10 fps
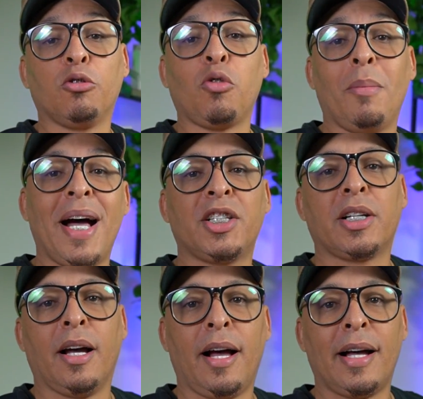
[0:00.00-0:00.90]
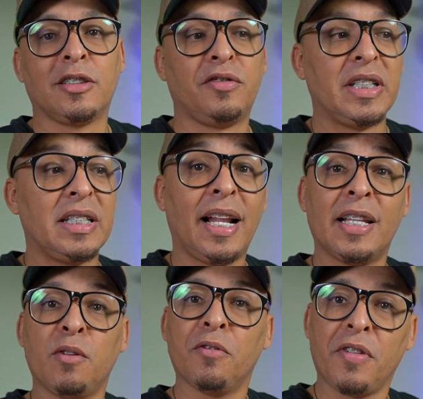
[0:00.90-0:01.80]
automática, às vezes
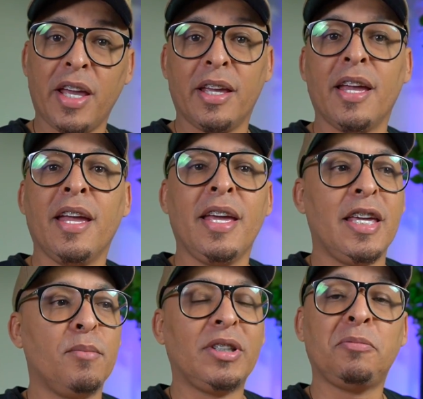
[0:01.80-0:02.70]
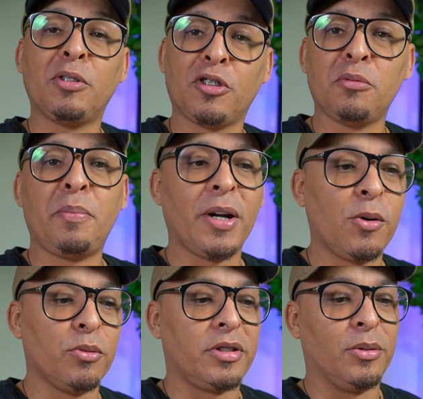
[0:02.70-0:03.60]
ela não vem. E muitas pessoas me
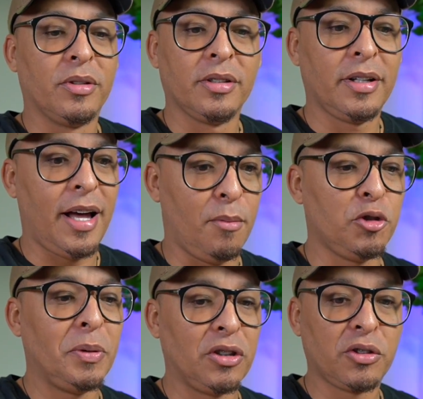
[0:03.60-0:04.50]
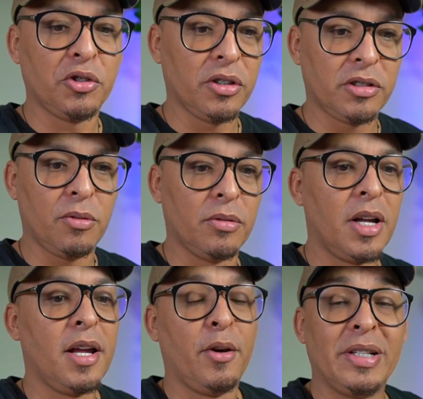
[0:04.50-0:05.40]
perguntam. Cara, muitas pessoas que eu digo são.
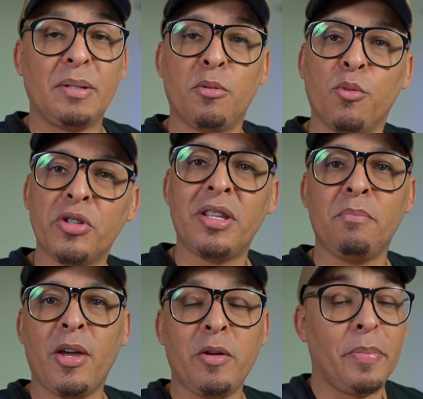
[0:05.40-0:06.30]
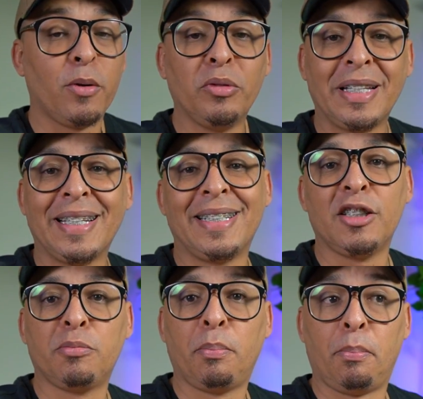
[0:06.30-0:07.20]
Eu recebo muito e-mail e pergunta nas
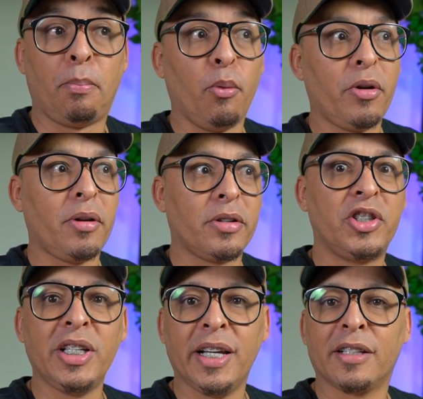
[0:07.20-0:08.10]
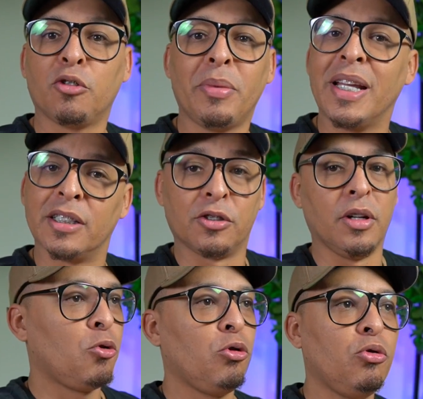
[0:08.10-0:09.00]
redes por dia sobre isso.
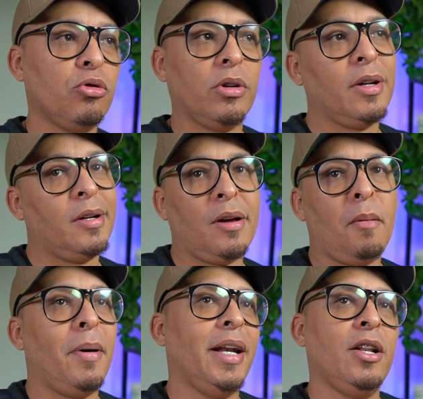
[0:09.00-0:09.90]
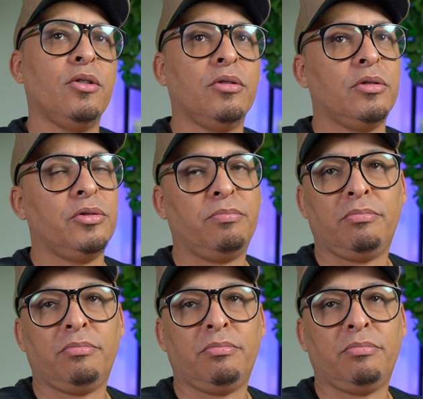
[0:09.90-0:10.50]
Dudu, o aparelho